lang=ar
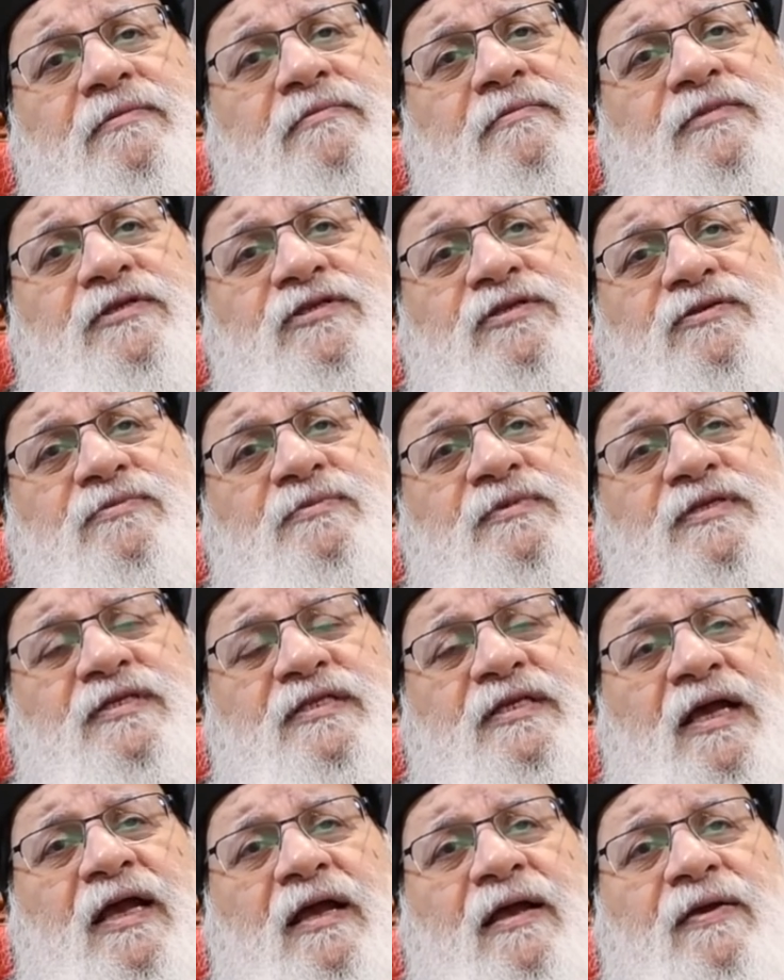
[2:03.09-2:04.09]
مش مش
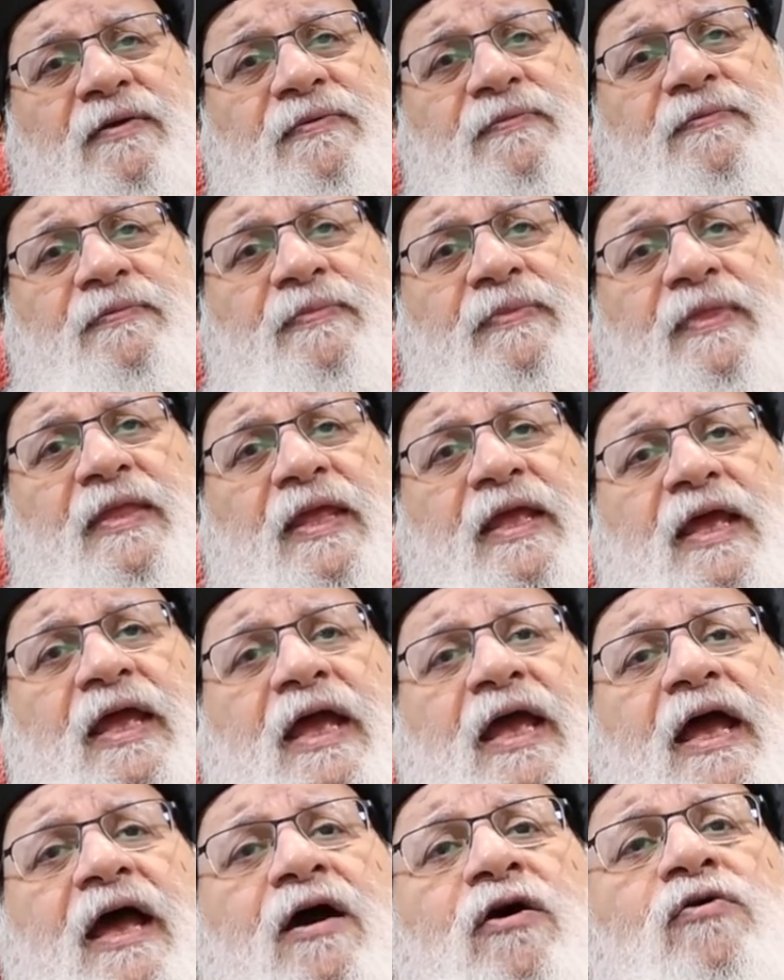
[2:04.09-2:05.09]
صح
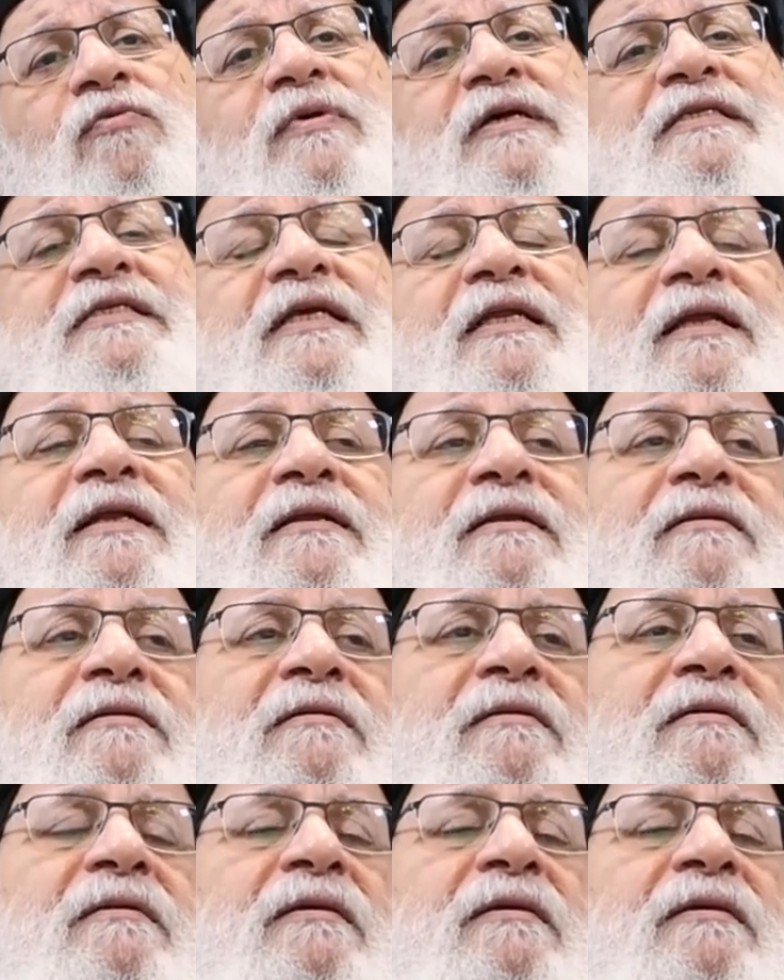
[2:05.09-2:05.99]
أو مثلا